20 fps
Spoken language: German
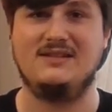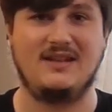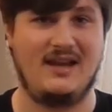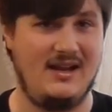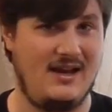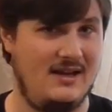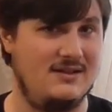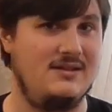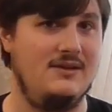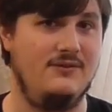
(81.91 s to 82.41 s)

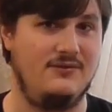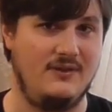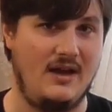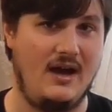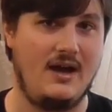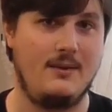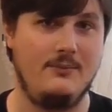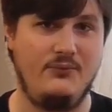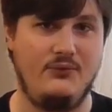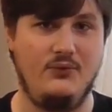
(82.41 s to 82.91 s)
relativ
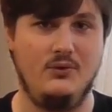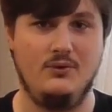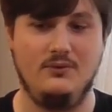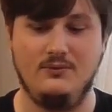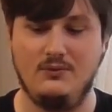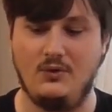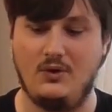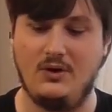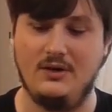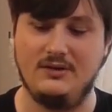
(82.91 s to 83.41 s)
nachempfunden
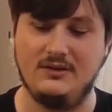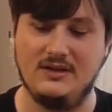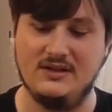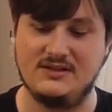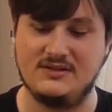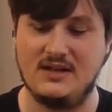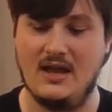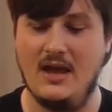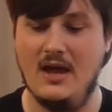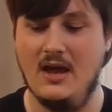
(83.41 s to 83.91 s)
worden
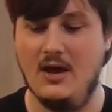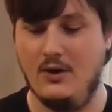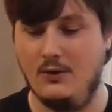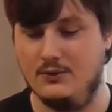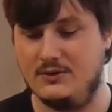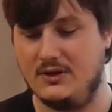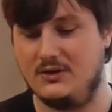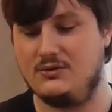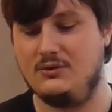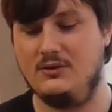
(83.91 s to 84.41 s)
ist und
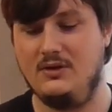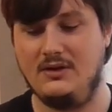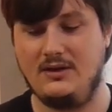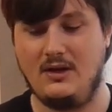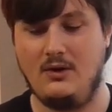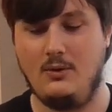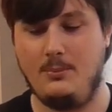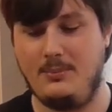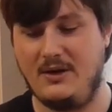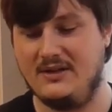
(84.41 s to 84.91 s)
natürlich
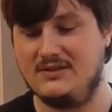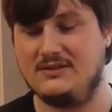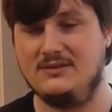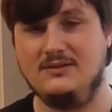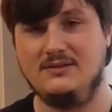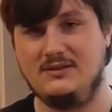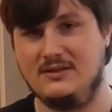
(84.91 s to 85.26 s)
auch passend.